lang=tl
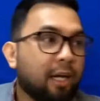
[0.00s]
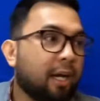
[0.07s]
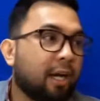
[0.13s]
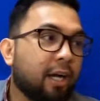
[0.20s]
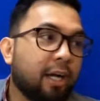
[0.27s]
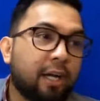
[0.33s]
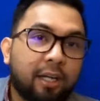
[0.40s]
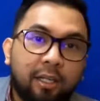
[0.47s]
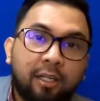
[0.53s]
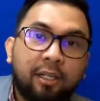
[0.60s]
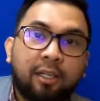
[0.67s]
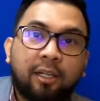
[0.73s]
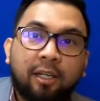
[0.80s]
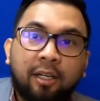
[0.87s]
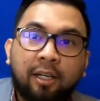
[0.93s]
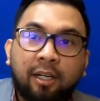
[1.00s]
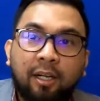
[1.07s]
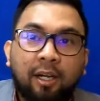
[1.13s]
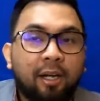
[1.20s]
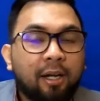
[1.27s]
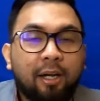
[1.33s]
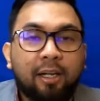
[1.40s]
uh,
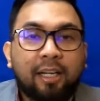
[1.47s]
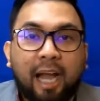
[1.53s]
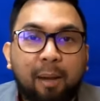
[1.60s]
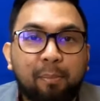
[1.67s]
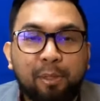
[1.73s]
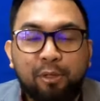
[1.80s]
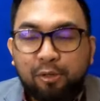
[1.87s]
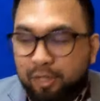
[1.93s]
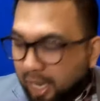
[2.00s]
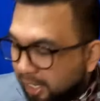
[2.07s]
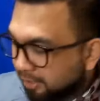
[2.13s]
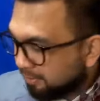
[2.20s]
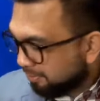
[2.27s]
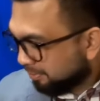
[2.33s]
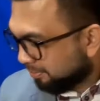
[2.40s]
gamit nyo dyan.